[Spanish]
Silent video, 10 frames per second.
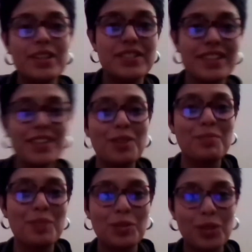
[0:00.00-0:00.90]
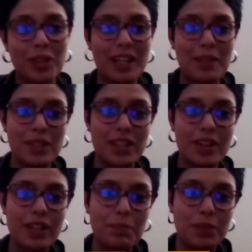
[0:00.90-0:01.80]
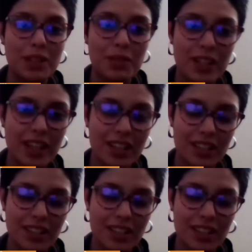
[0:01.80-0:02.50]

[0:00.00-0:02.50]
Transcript: cinco minutos en la media hora previa